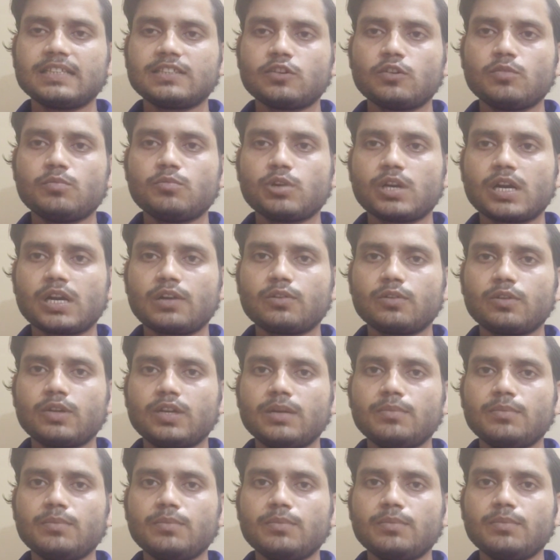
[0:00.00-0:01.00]
देता हूँ
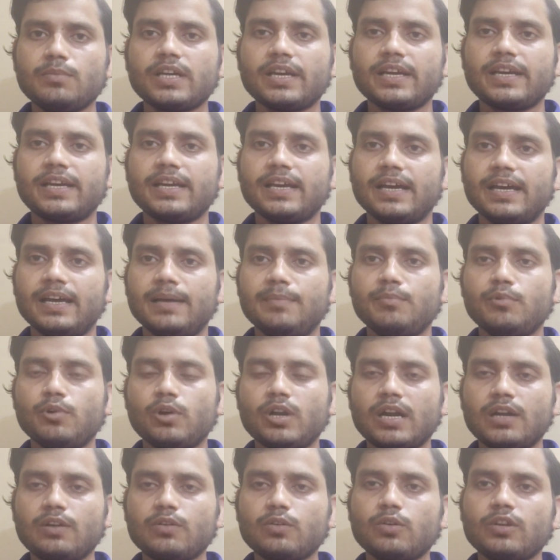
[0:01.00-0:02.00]
मोराटोरियम होता क्या है
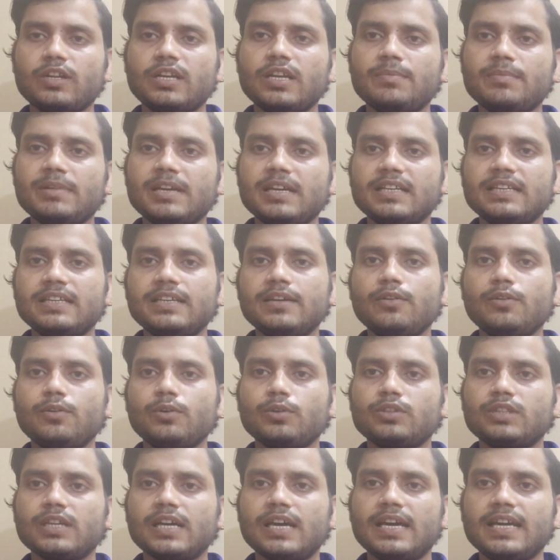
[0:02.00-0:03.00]
मोराटोरियम एक ये
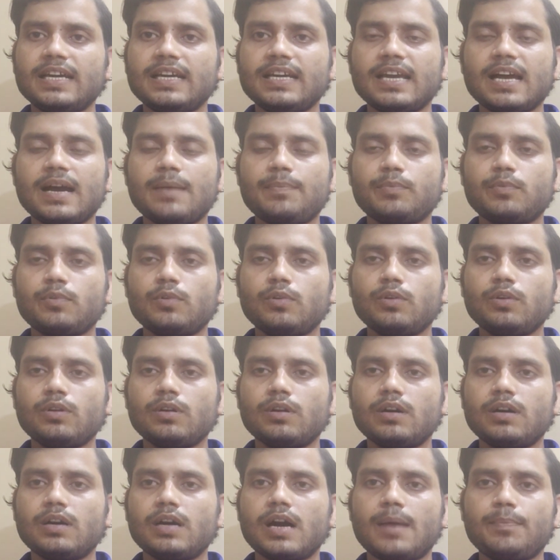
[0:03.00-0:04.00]
होता है कि आपको
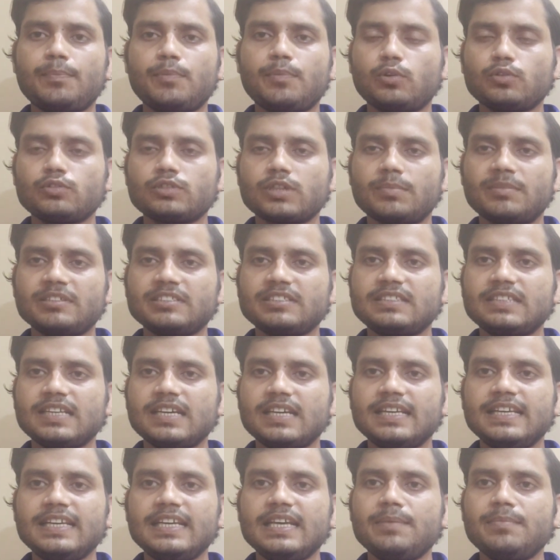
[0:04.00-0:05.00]
आप लोग समझते
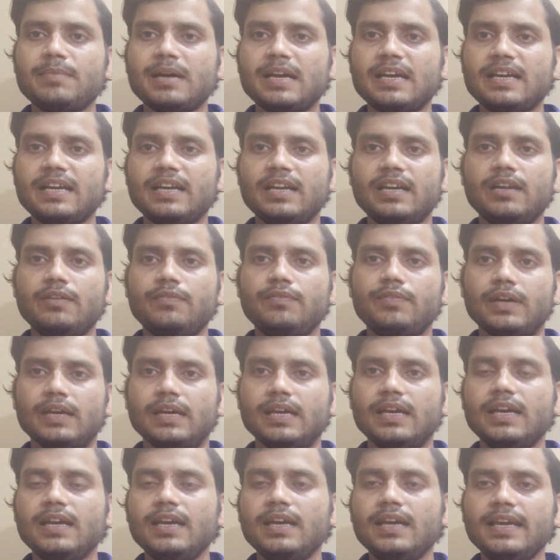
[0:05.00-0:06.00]
हैं ईएमआई e रिलीफ
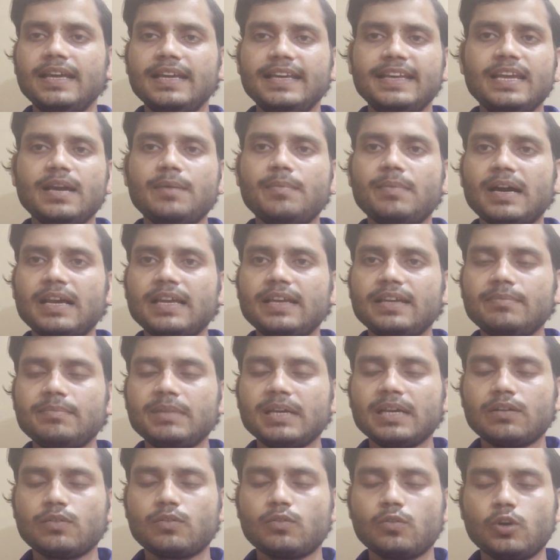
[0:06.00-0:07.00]
है ईएमआई e
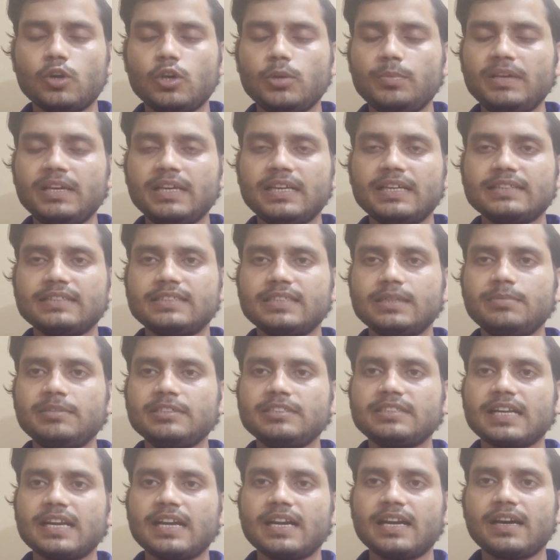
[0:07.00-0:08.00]
में कोई भी किसी
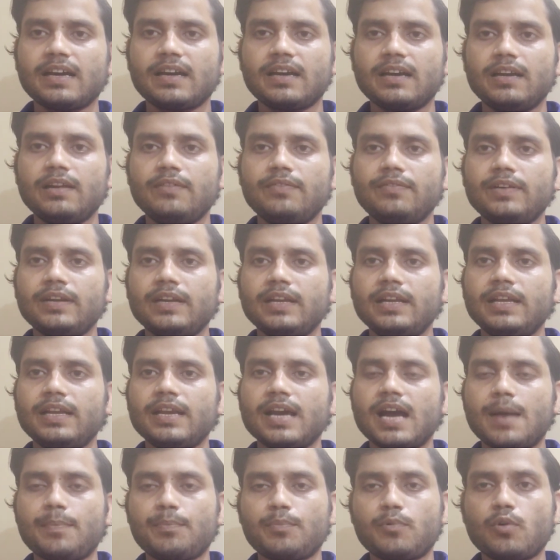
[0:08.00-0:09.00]
भी तरह का रिलीफ नहीं
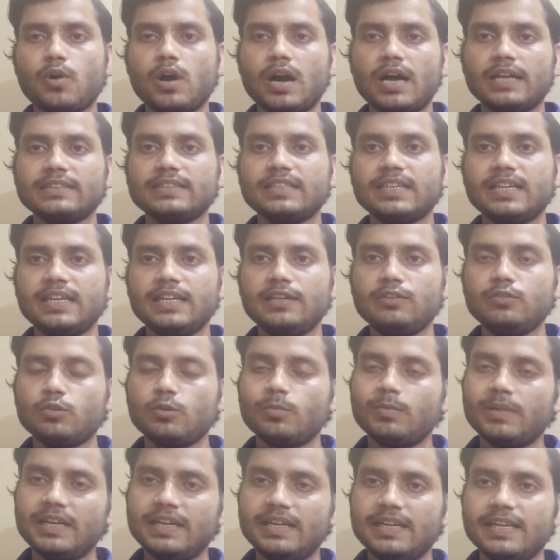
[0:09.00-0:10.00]
है आपको आज नहीं
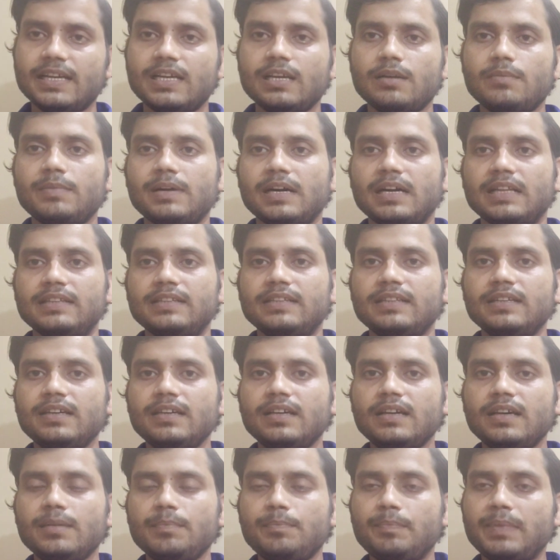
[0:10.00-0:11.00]
दो महीने के बाद
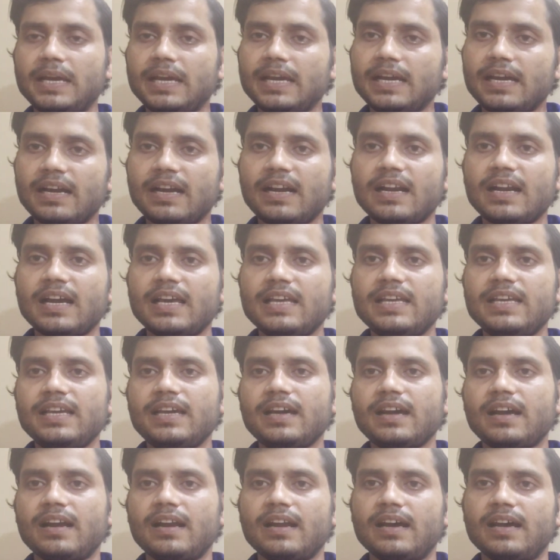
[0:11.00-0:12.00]
पे करना ही
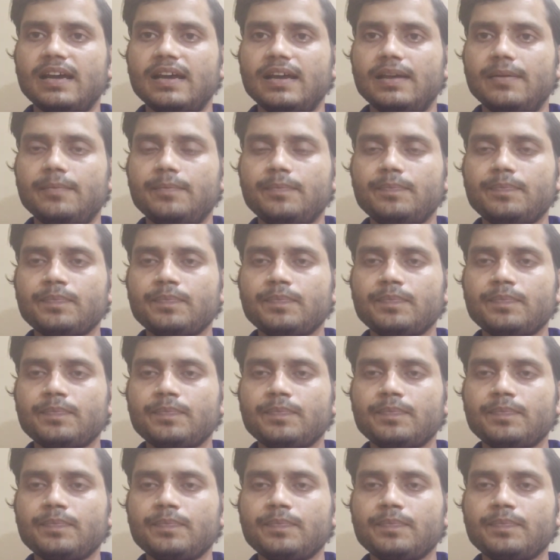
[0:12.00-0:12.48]
करना है